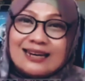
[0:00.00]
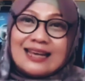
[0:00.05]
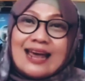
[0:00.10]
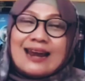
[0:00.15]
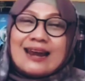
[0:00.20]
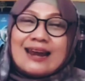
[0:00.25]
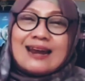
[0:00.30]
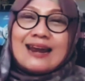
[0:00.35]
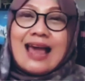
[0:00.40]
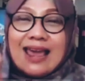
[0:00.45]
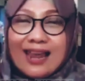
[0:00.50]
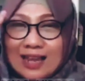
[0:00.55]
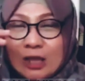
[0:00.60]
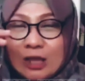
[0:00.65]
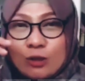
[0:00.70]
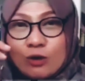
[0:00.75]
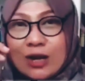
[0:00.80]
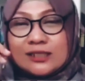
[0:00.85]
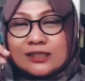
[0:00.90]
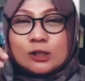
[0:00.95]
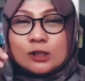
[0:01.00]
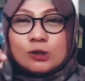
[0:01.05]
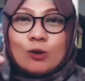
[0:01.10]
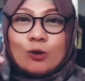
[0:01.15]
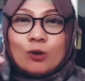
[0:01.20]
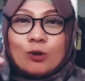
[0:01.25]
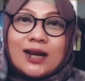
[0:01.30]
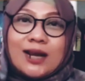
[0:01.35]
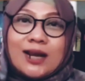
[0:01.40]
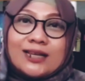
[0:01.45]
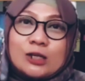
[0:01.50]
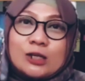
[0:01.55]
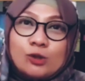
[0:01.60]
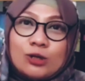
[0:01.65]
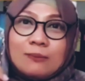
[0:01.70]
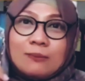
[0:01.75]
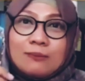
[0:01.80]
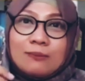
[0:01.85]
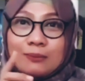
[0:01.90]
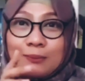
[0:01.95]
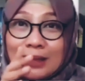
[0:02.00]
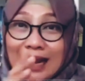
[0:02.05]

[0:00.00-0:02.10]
dia naik intonasi suaranya juga